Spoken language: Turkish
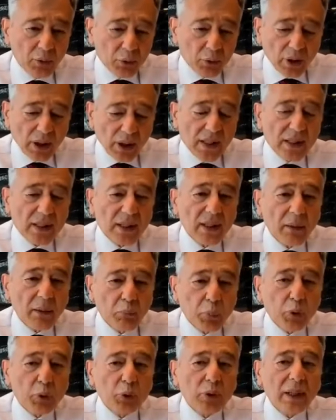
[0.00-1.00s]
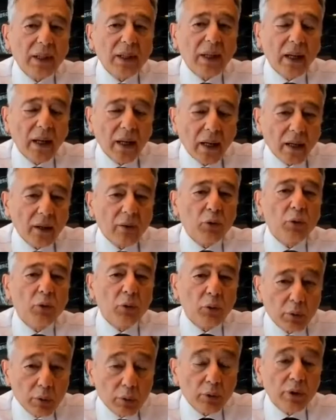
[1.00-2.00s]
Dolayısıyla burada da her
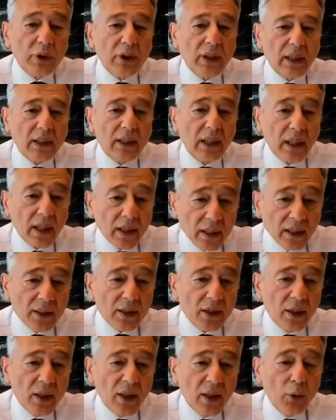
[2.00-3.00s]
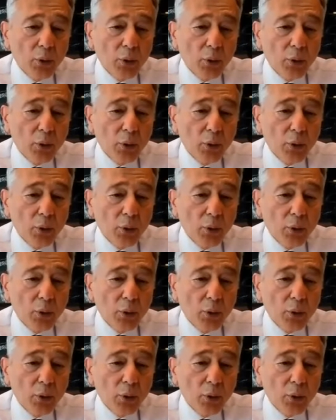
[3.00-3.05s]
gün Türkiye'de en az